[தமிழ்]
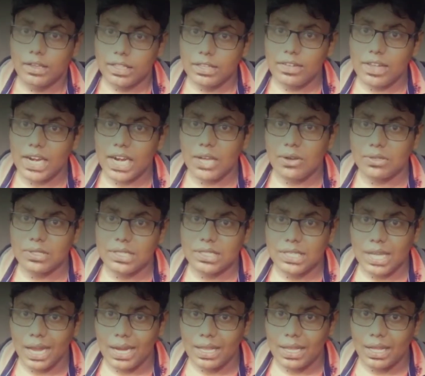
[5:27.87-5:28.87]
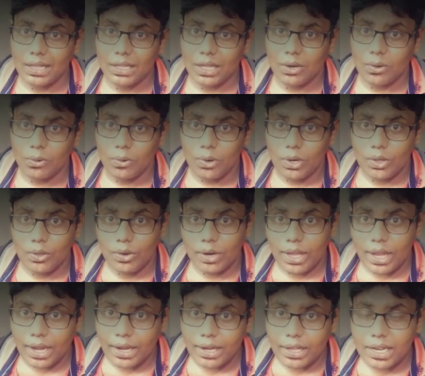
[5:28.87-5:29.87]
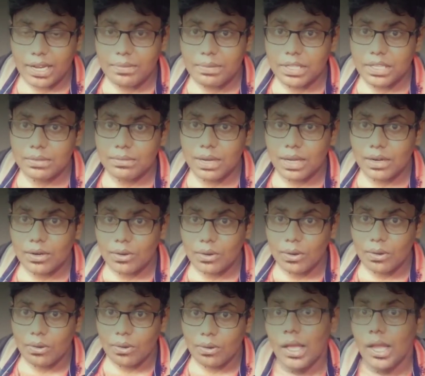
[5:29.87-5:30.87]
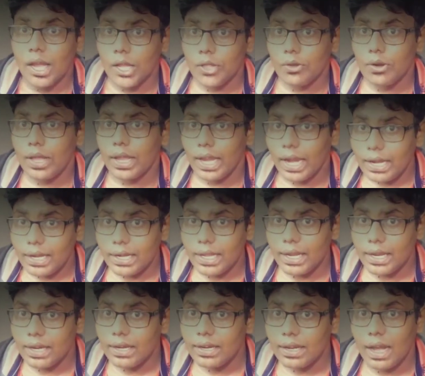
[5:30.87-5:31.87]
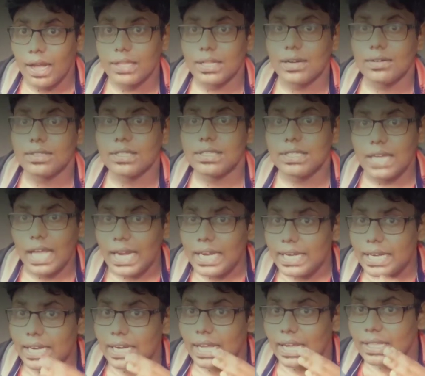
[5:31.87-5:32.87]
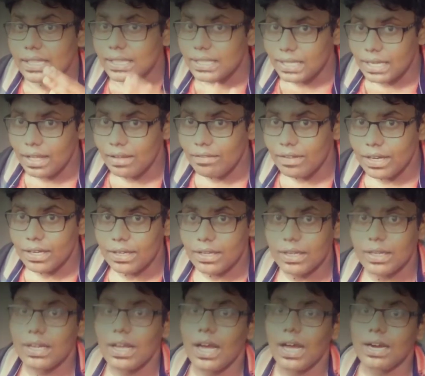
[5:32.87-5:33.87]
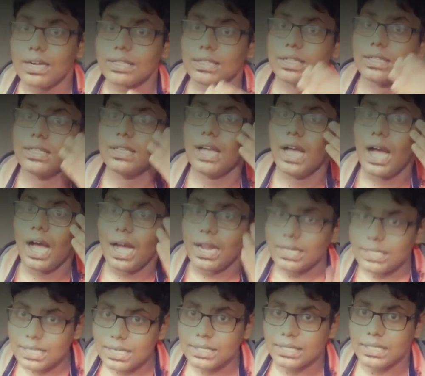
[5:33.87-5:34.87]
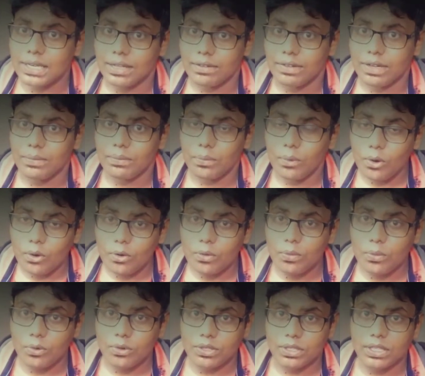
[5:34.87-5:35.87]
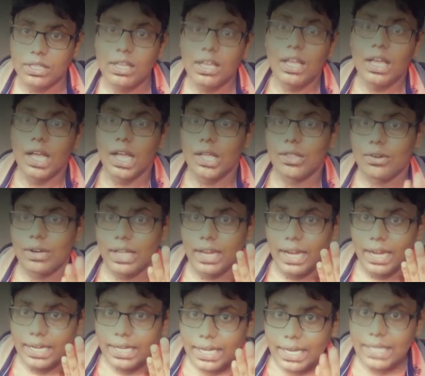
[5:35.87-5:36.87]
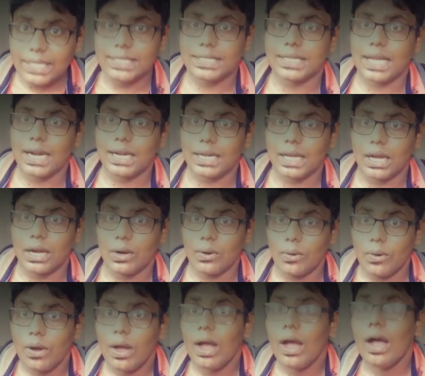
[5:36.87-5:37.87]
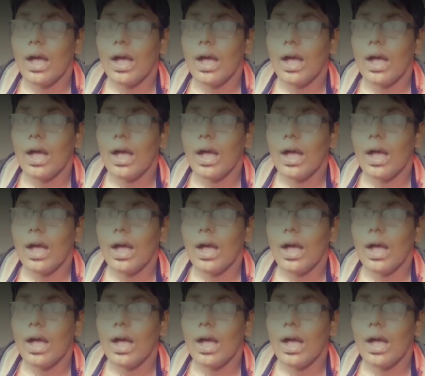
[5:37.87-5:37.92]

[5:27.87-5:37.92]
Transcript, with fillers: இது விளையாட கொஞ்சம் ஜாலியா இருந்தாலும் இதோட எண்டிங் எப்படி தெரியுமா இருக்கும் இதோட எண்டிங் அதாவது நைன்டி நைன்த் லெவலுக்கு அடுத்தது ஹண்ட்ரட் லெவல் போகும்போது இதோட எண்டிங் ஸ்டார்ட் ஆகும்